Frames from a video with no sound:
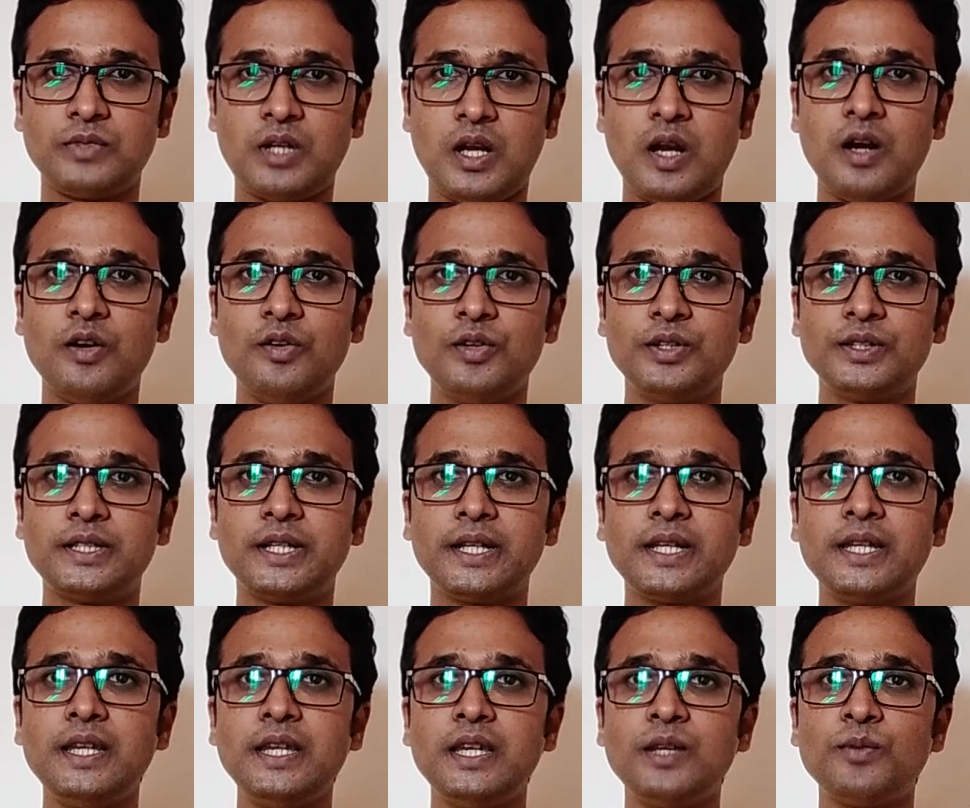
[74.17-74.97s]
খাওয়া হয়ে
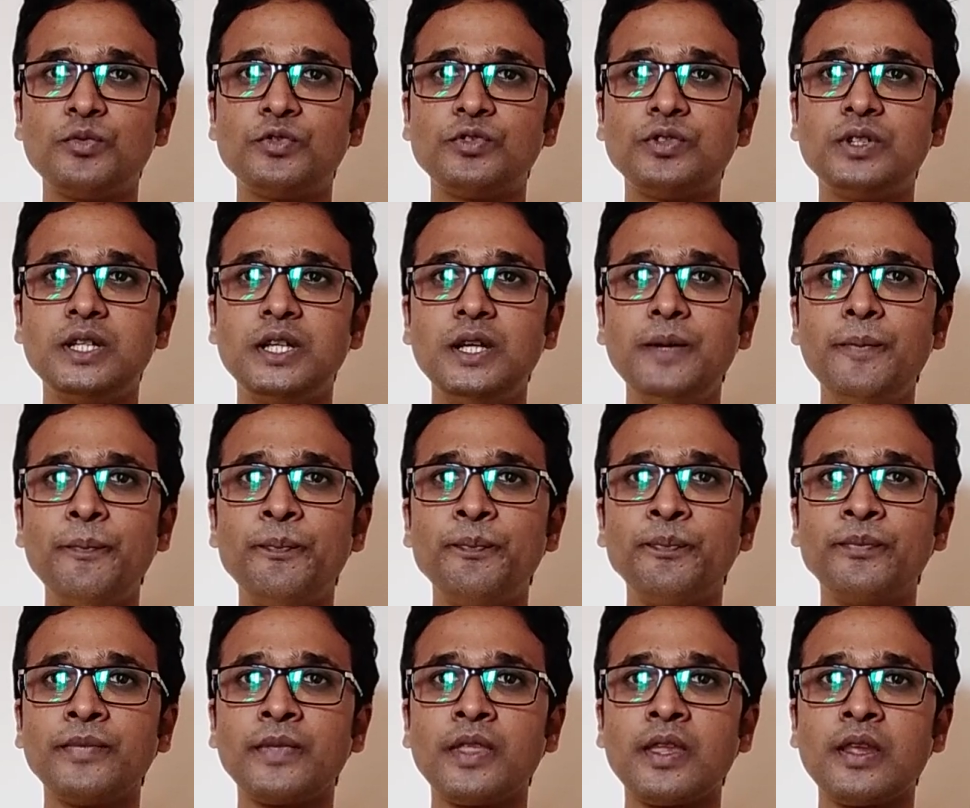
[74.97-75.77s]
থাকে এর মধ্যে
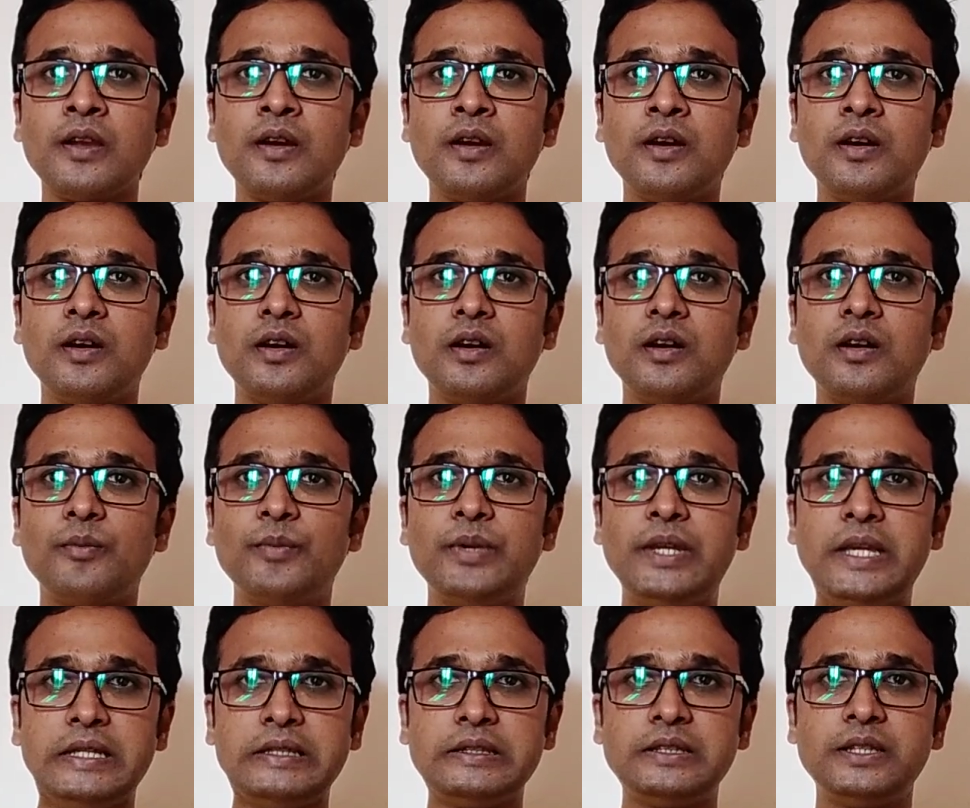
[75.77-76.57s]

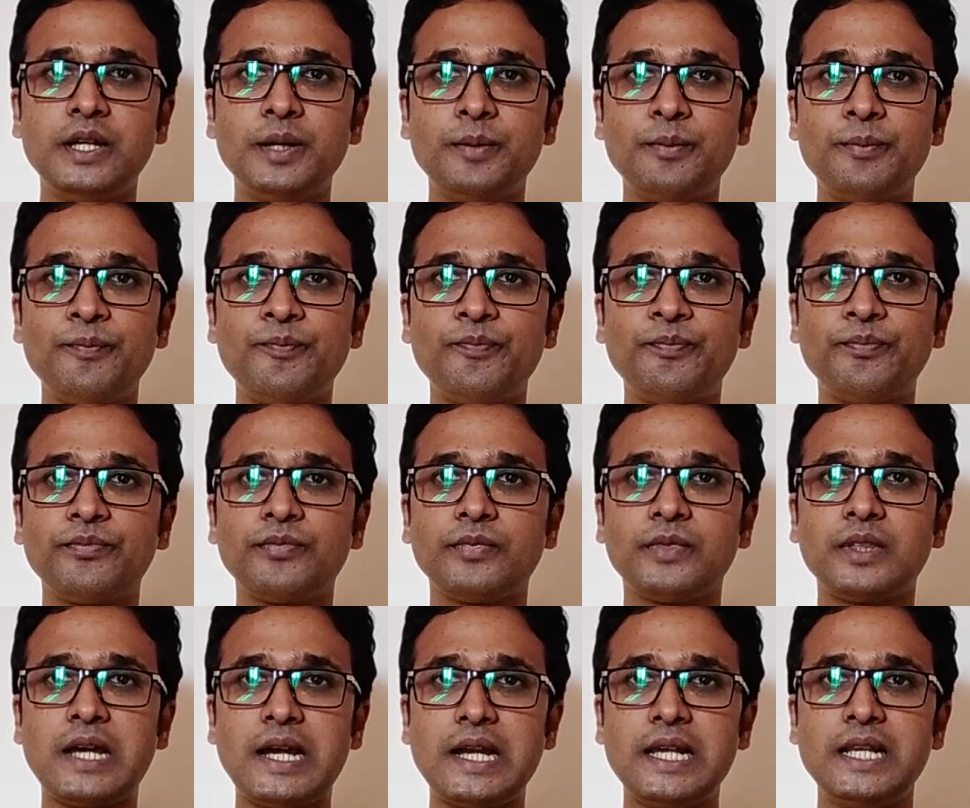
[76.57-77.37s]
ভিয়েতনাম
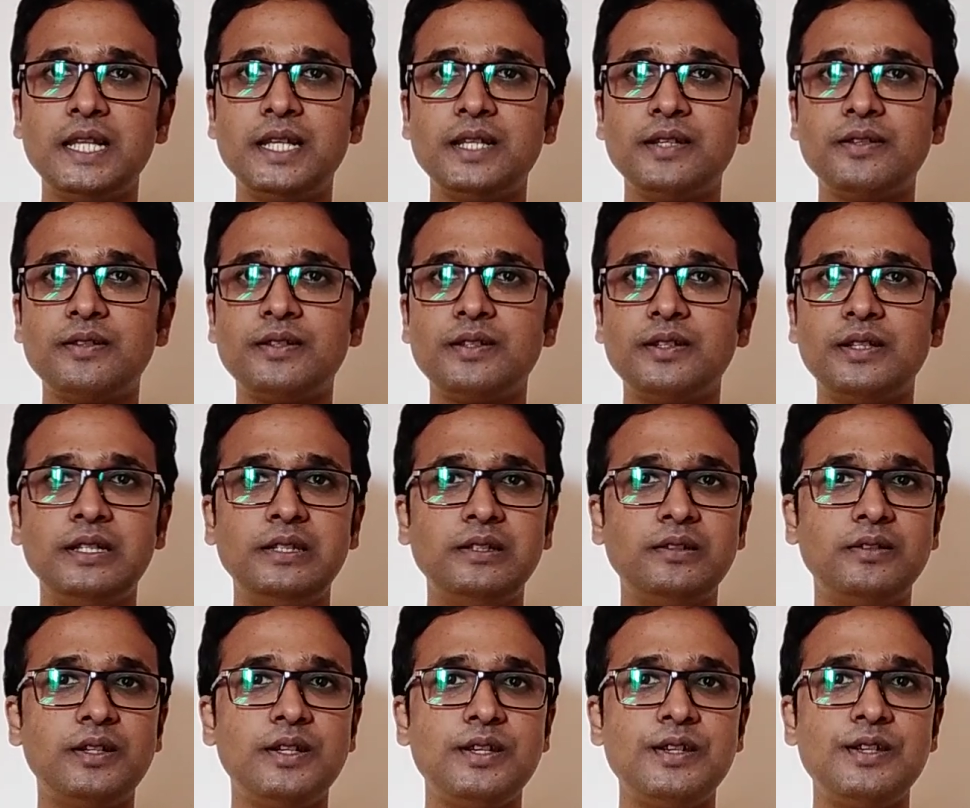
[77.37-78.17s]
থাইল্যান্ড
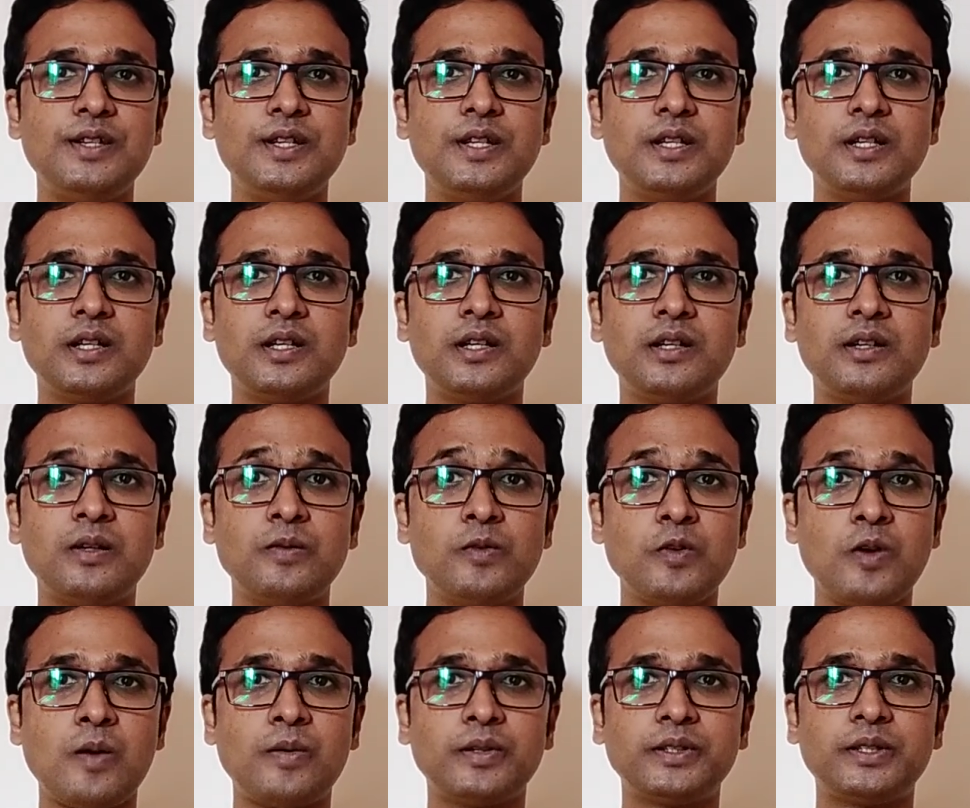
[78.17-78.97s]
ইন্দোনেশিয়া
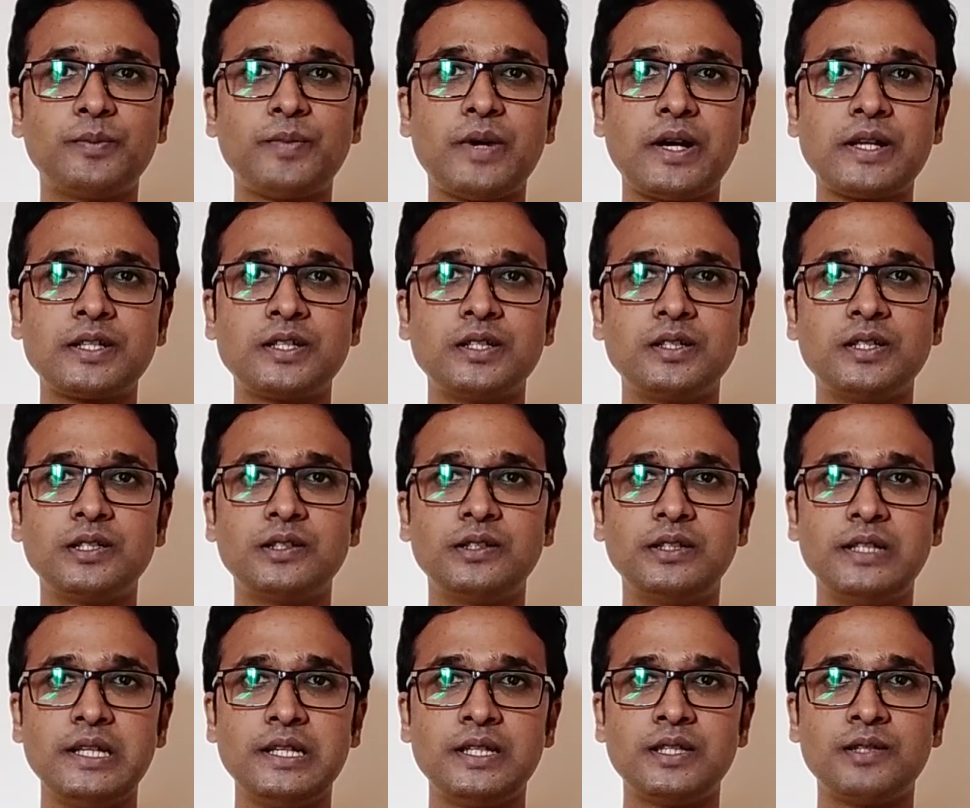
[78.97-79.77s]
এবং আমাদের পাশের
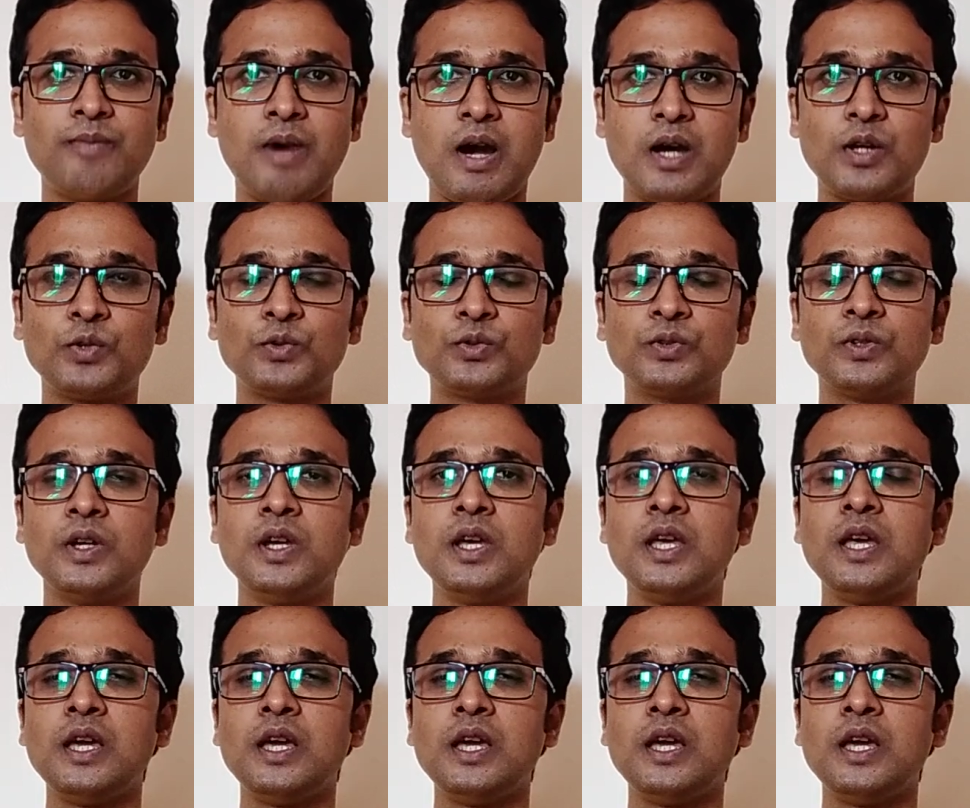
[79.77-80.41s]
দেশ ভারত